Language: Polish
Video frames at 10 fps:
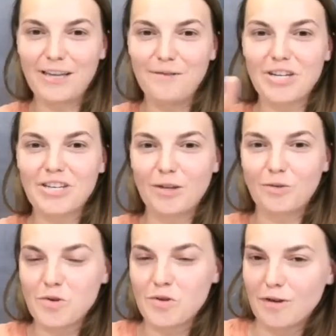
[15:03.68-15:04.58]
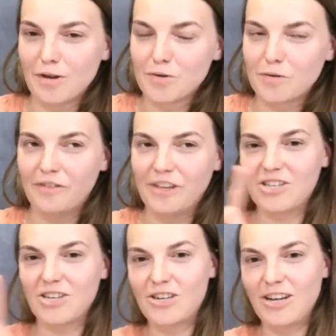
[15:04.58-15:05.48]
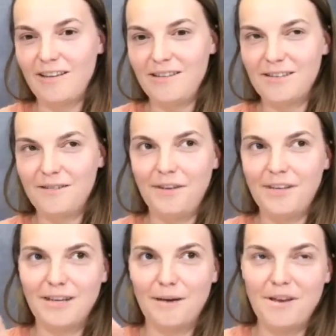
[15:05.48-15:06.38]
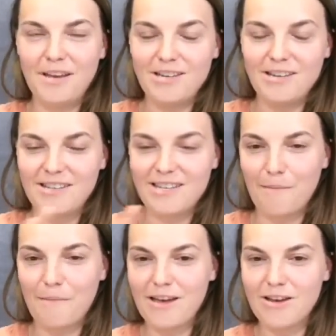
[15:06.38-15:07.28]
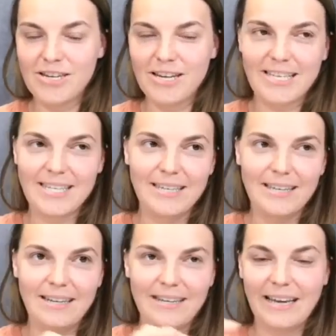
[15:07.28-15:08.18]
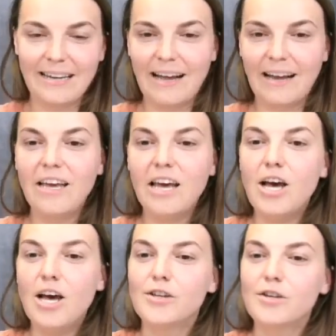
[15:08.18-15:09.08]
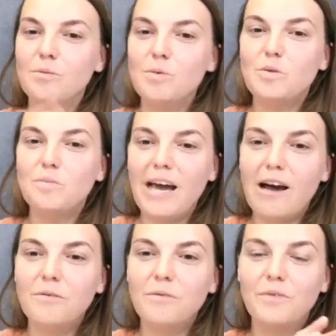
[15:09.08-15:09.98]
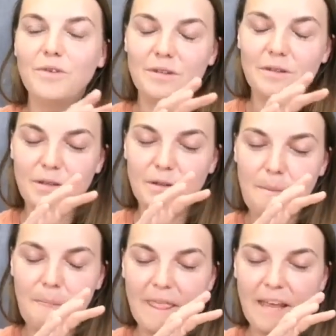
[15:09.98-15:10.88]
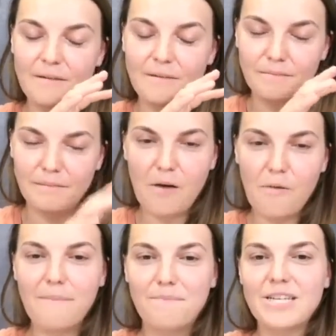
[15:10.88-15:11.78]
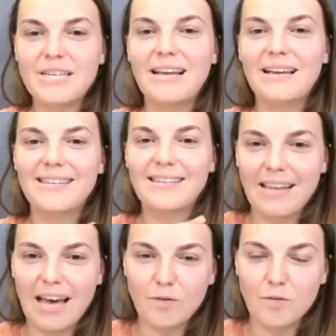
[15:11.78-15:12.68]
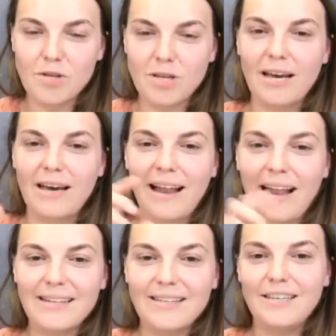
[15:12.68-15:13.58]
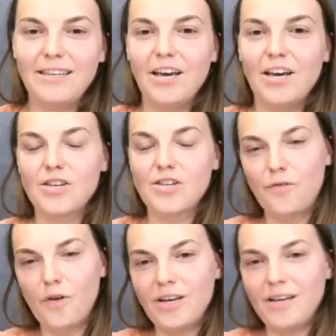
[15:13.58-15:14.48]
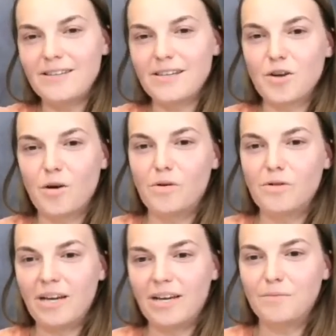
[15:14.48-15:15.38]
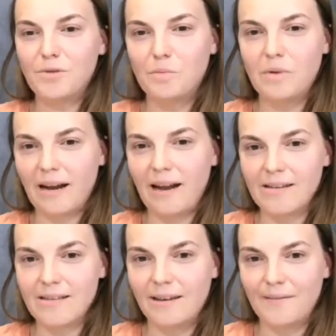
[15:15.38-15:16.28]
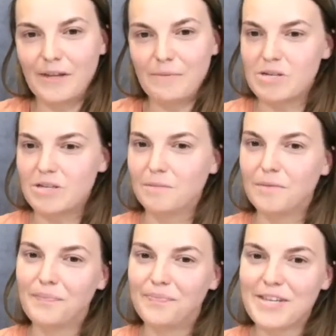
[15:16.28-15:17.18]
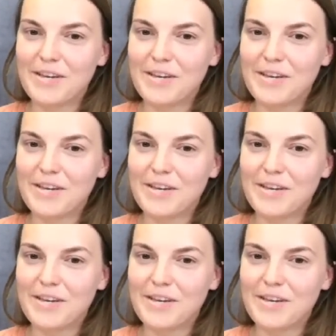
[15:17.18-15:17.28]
masz status związków? W narzeczeństwie, zamężny, zamężna, single i tak dalej. To gdybyś miał, miała przyznać status relacji swojej ze sobą, to jaka by to była relacja? Napiszcie mi, co?